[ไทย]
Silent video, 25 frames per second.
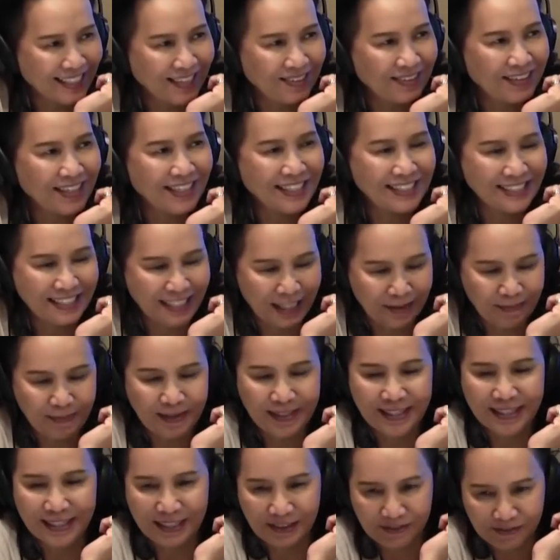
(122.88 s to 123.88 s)
ที่เราเคยเจอ
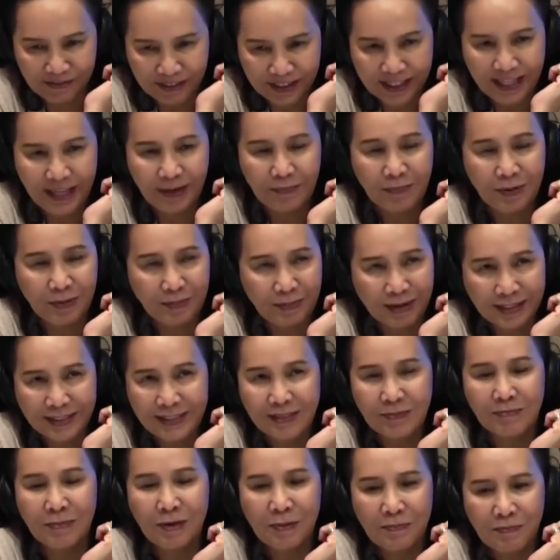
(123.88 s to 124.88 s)
มาในคลับไฟเดย์มันมัก
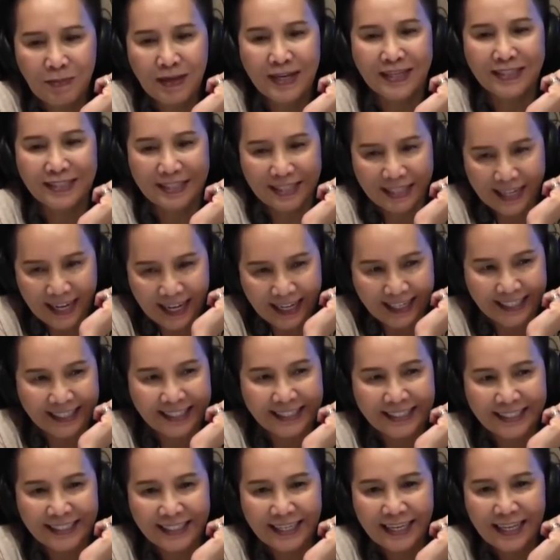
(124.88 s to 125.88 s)
จะไม่เป็นเช่นนั้น
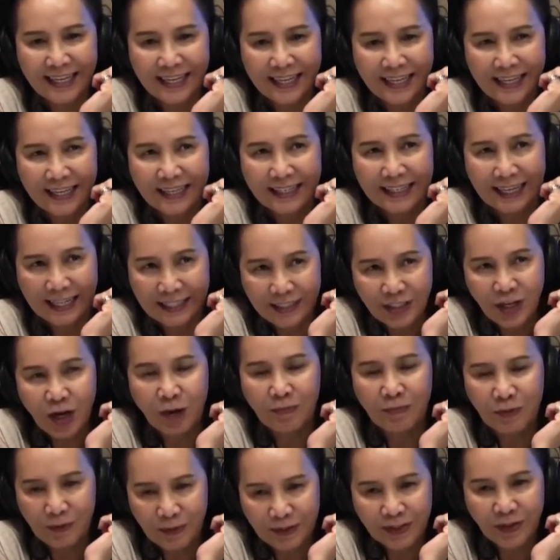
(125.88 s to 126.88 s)
การย
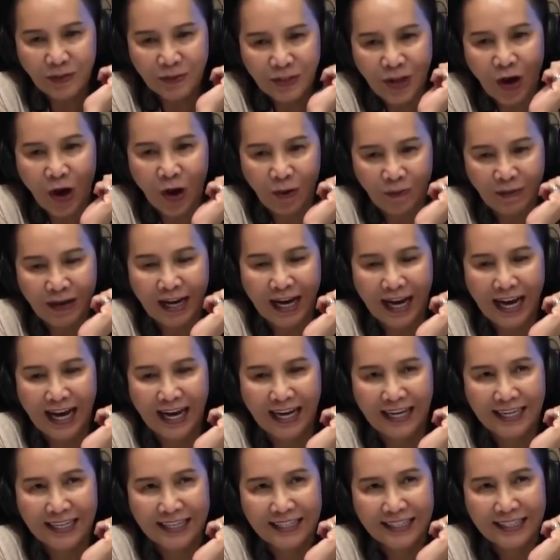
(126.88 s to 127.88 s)
อมแปลว่าต้องยอมอะ
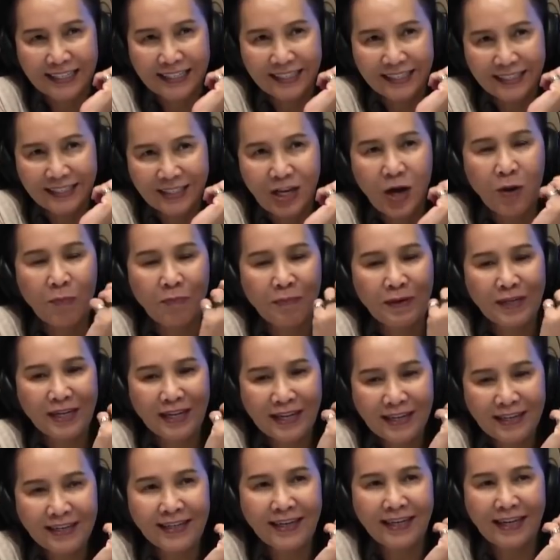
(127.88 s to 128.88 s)
ค่ะยอมตลอด
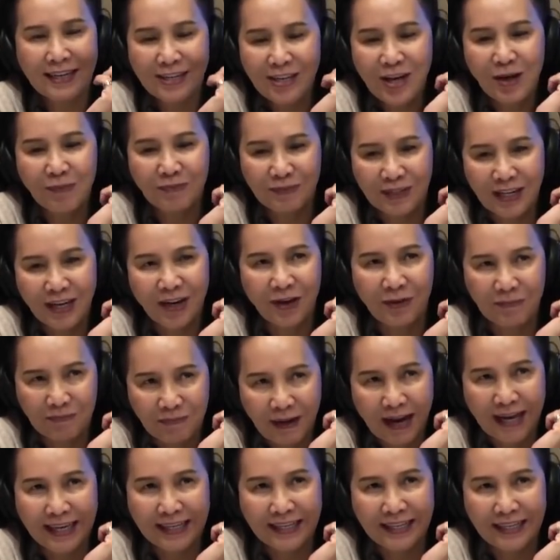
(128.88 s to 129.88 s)
ไปเรื่อยๆและยอมตลอด
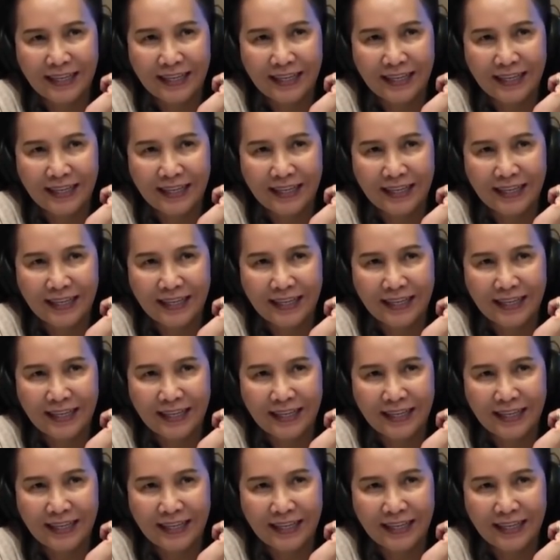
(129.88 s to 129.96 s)
ไป